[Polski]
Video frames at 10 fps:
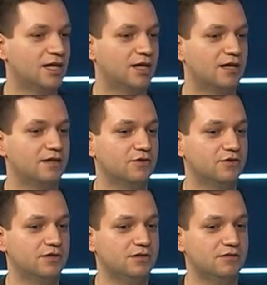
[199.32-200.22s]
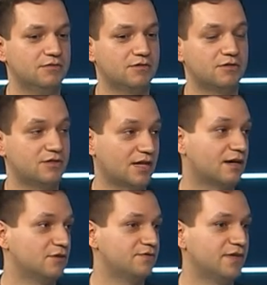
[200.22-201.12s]
E, no i e,
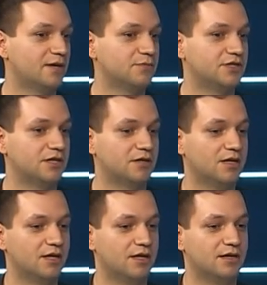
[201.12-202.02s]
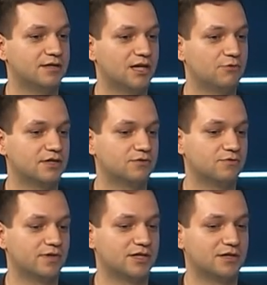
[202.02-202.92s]
tak, rozwijamy się. Cały czas
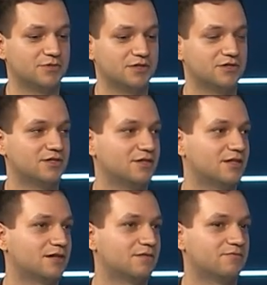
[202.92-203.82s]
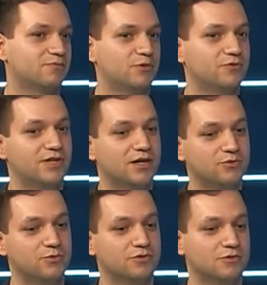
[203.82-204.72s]
uważam, że to jest jednak w
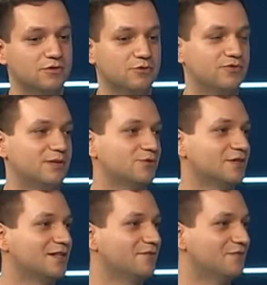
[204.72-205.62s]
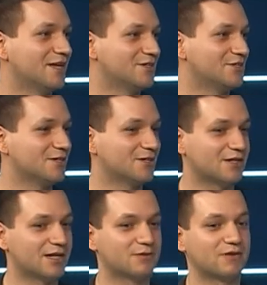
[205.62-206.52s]
porównaniu, bo równam do tych największych,
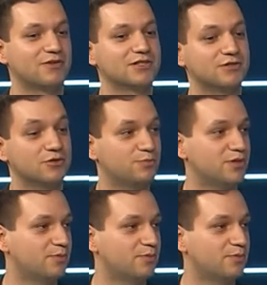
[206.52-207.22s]
jak właśnie do Spring